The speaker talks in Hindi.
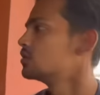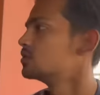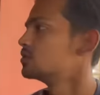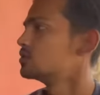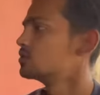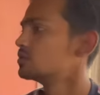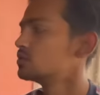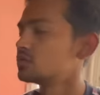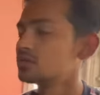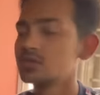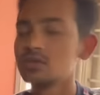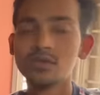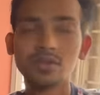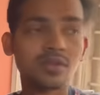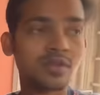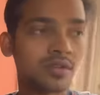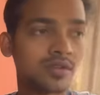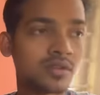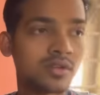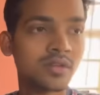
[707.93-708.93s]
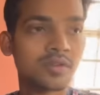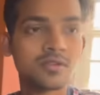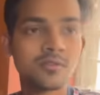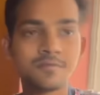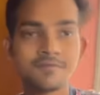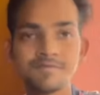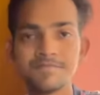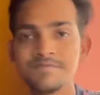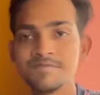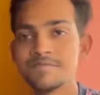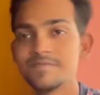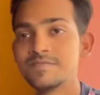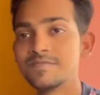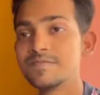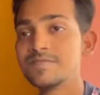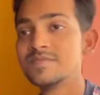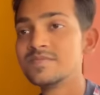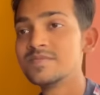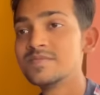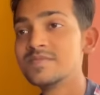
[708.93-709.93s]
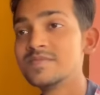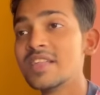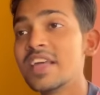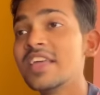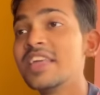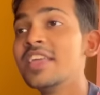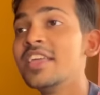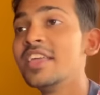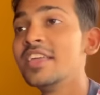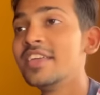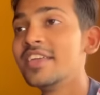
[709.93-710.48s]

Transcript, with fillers: तेरे को खाना है नहीं